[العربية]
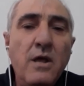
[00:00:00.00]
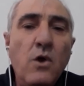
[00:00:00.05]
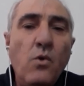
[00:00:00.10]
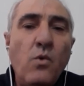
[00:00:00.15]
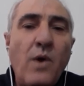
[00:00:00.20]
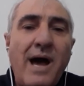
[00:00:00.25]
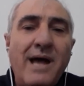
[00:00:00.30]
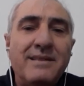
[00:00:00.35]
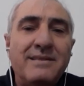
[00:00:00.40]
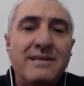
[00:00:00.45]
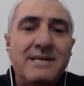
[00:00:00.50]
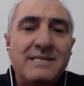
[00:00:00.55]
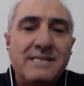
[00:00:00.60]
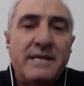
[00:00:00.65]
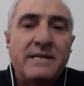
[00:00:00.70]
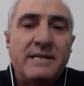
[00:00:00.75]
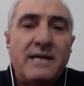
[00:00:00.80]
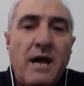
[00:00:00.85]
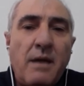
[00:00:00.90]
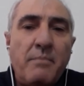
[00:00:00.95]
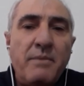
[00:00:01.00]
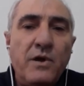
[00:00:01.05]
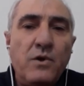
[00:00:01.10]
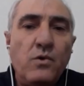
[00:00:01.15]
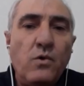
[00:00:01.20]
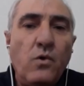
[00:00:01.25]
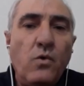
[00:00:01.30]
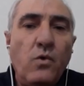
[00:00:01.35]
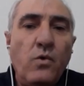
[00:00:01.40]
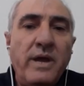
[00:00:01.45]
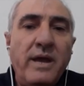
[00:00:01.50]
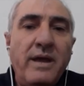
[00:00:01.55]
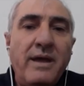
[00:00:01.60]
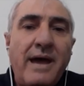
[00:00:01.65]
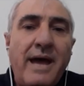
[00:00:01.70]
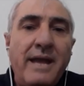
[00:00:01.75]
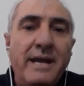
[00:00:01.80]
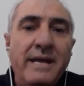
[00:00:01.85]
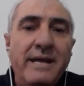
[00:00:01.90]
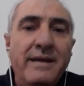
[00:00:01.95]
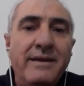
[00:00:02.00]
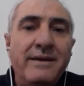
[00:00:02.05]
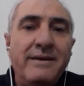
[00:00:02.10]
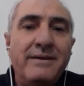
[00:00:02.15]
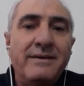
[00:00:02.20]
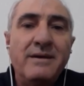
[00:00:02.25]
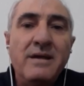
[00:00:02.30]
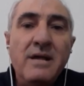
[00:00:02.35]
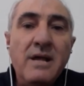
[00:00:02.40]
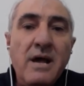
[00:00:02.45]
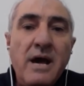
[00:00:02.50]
وحتى صرح بانه هو يعني